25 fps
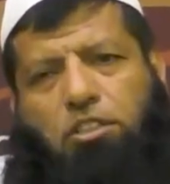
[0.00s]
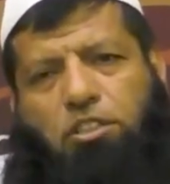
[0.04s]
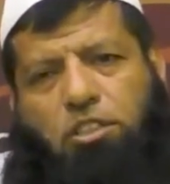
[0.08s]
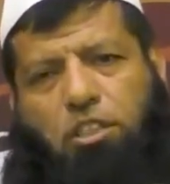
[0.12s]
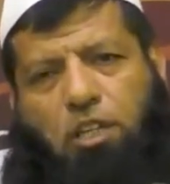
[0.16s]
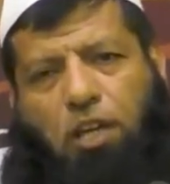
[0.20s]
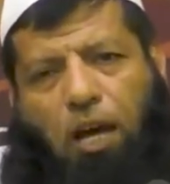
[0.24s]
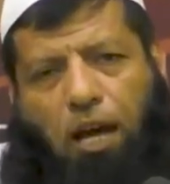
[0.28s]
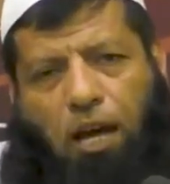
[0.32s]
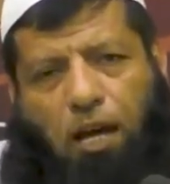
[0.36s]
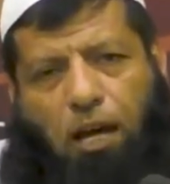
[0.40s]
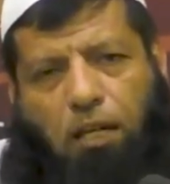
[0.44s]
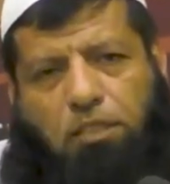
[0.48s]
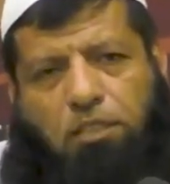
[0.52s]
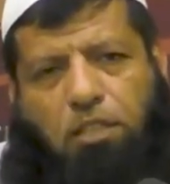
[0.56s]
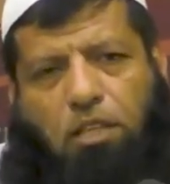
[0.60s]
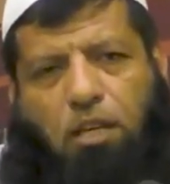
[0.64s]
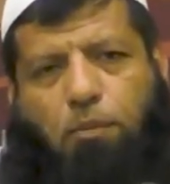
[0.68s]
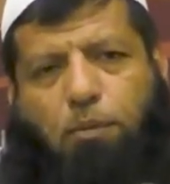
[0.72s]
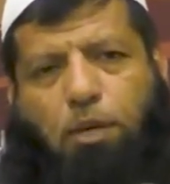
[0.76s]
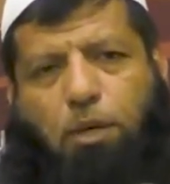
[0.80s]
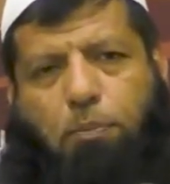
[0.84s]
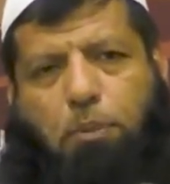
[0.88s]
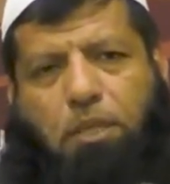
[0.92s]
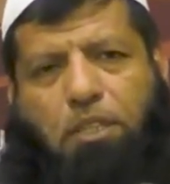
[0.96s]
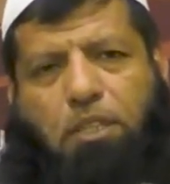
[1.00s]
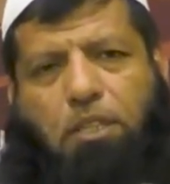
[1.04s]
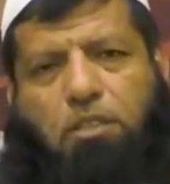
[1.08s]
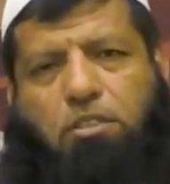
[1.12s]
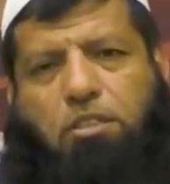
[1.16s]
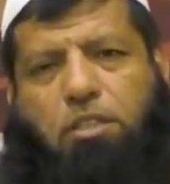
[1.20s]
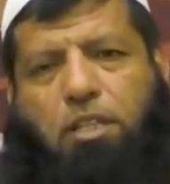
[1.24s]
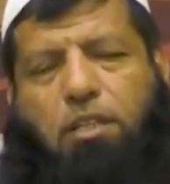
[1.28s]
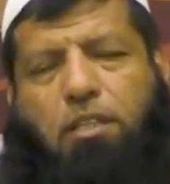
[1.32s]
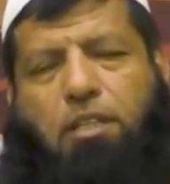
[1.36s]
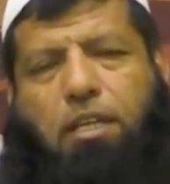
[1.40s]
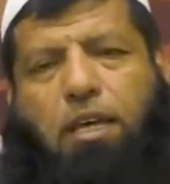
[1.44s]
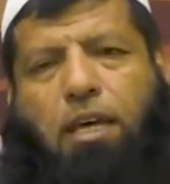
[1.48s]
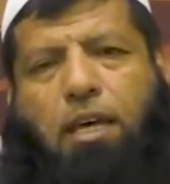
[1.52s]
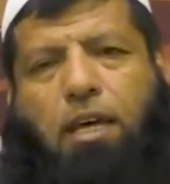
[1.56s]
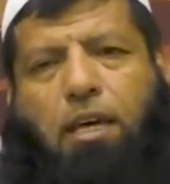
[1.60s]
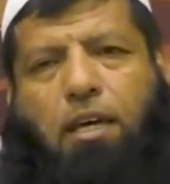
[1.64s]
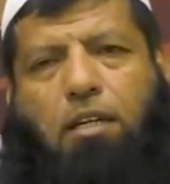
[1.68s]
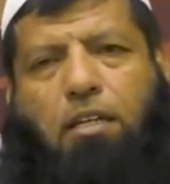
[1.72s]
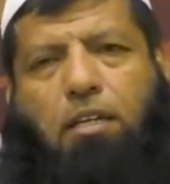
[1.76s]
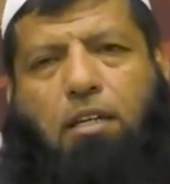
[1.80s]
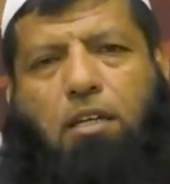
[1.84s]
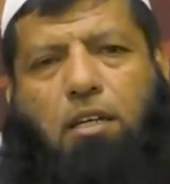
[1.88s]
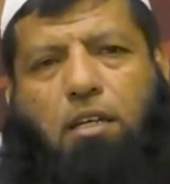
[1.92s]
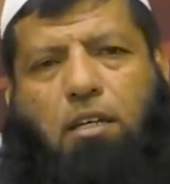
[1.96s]
यहाँ से हमें पता चलता है
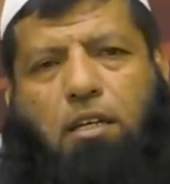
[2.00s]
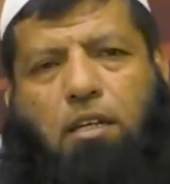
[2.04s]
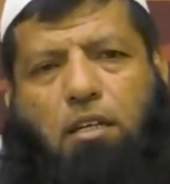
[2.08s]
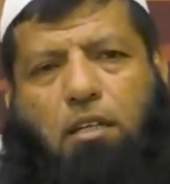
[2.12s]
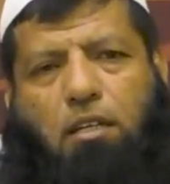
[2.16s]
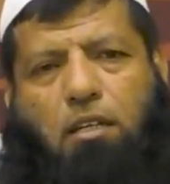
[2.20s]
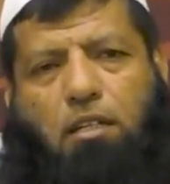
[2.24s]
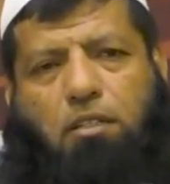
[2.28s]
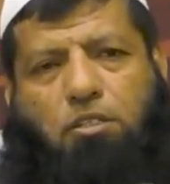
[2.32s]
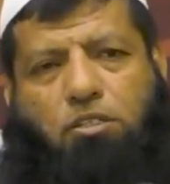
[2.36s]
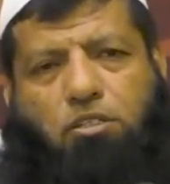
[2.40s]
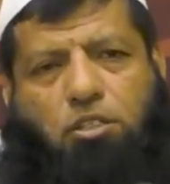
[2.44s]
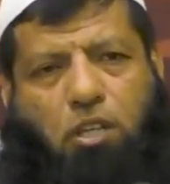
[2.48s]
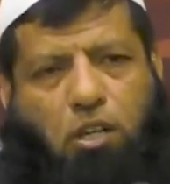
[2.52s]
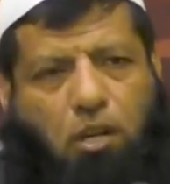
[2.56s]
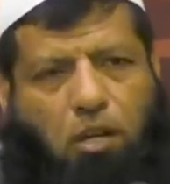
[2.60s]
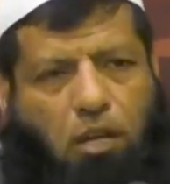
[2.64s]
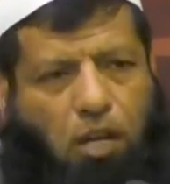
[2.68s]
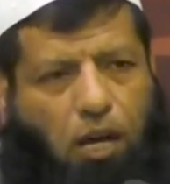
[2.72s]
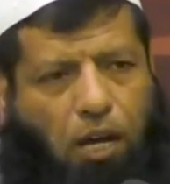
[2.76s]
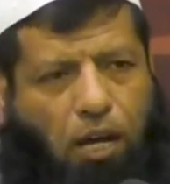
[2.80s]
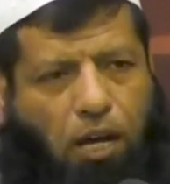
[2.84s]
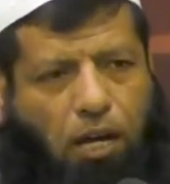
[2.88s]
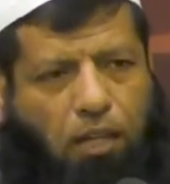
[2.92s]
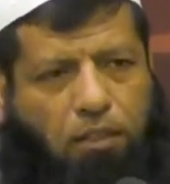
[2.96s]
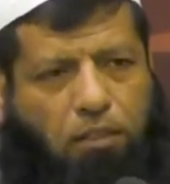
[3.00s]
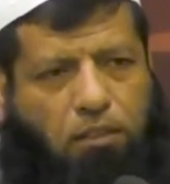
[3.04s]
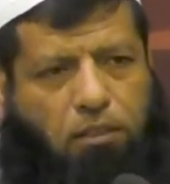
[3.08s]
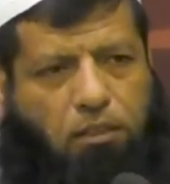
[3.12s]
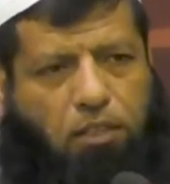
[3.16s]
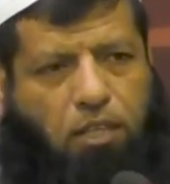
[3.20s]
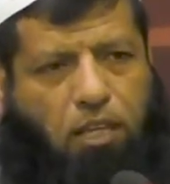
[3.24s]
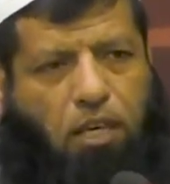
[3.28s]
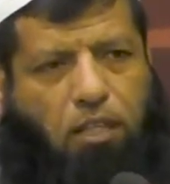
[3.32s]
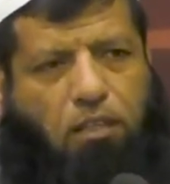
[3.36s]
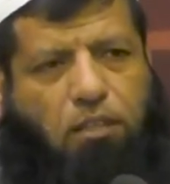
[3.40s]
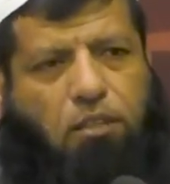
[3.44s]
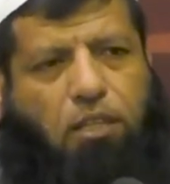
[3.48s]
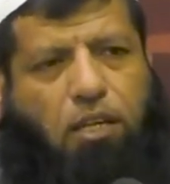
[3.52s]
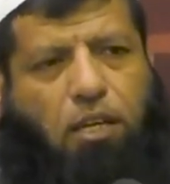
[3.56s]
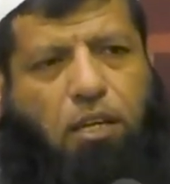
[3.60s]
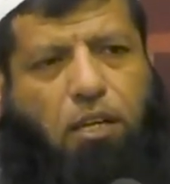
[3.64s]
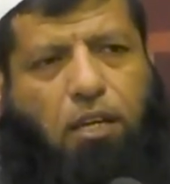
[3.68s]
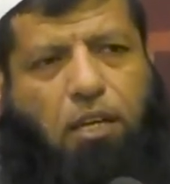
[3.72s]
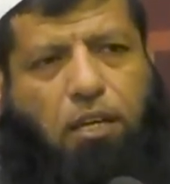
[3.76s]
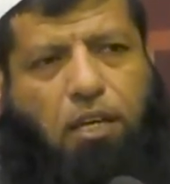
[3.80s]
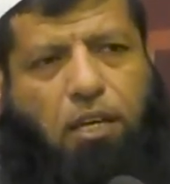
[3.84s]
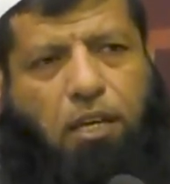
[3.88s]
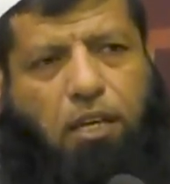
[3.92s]
कि जन्ात के अंदर